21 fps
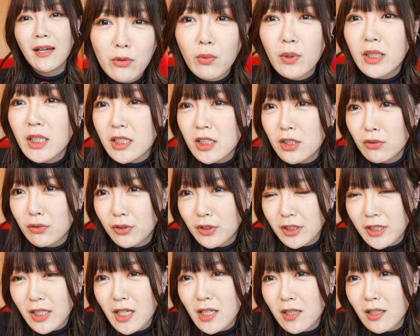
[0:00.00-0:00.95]
私の
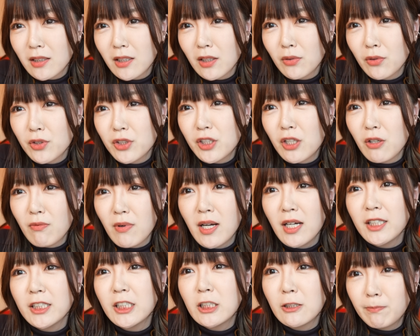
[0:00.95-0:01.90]
使い方として
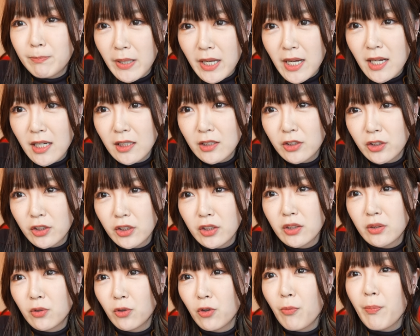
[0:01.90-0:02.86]
は、
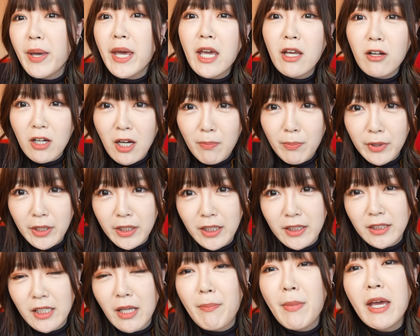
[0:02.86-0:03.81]
スパーク、このメールアプリ
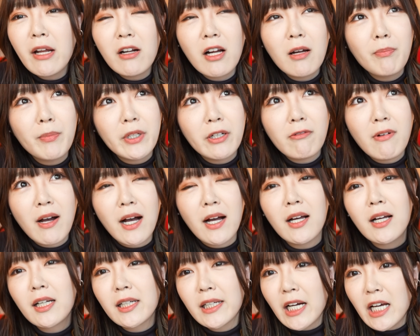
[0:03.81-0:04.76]
ですね。メールアプリは、
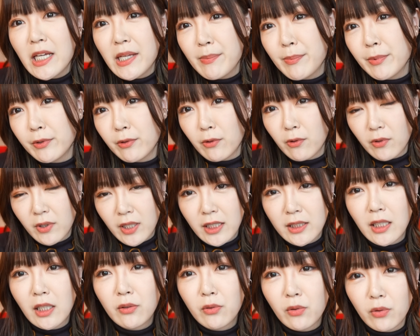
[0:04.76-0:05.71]
外部の
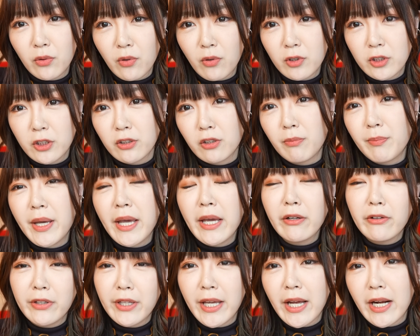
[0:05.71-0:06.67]
方とのその
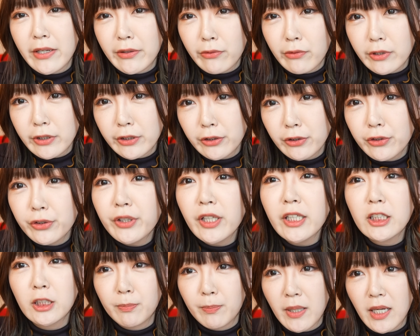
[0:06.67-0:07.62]
メールでやりり取りするとき
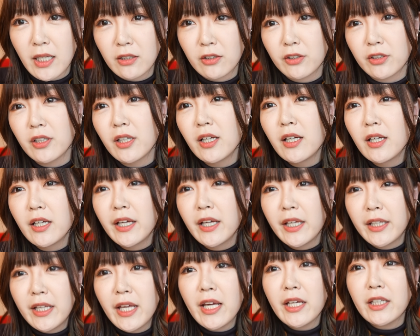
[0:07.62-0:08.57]
はスパーク。
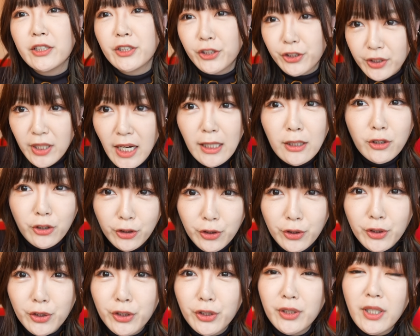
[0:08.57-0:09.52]
で、スラック。
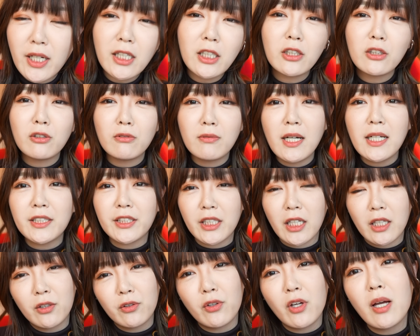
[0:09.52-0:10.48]
スラックは
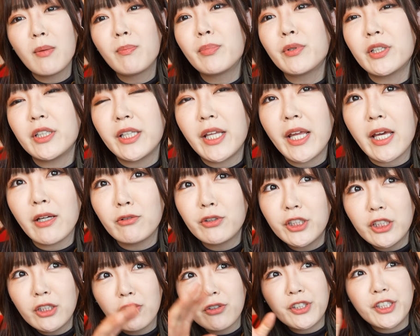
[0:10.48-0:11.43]
チャットアプリで、う
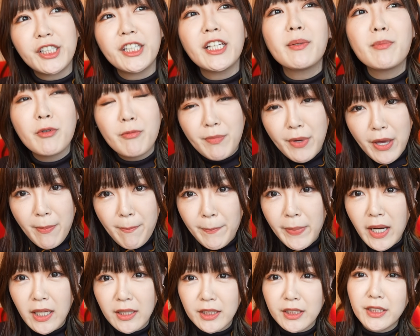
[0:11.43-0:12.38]
ちの
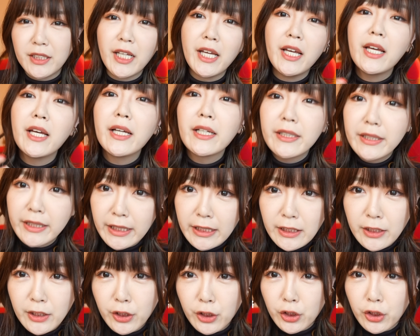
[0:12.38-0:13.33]
チームメンバーですね。
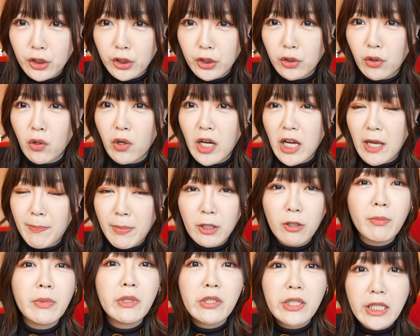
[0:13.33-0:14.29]
キッズの、
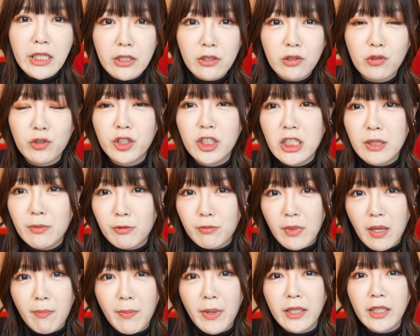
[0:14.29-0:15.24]
iPad メデ k キッズの
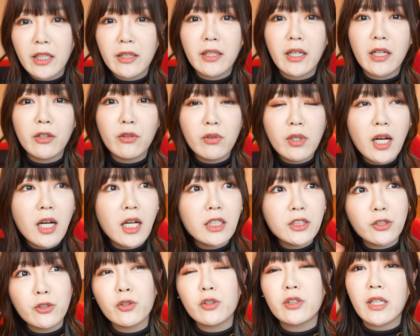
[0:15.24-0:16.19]
チームメンバーだったりとか、
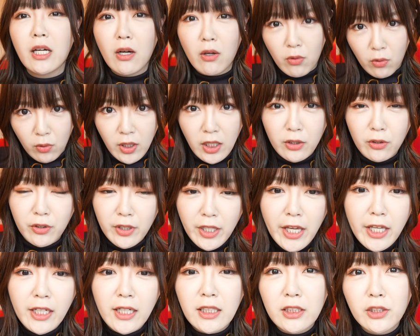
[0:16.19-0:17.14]
その他他の
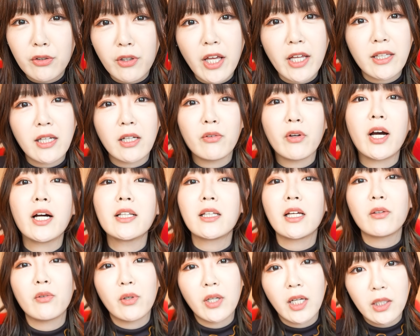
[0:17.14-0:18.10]
ね、イラストレーターの
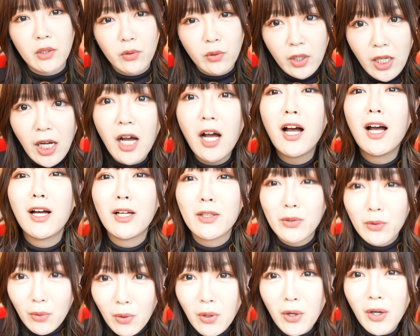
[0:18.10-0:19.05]
方とかとか、
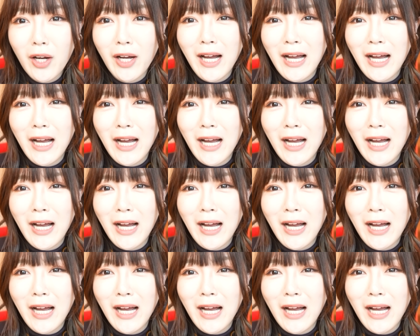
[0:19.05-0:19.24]
と、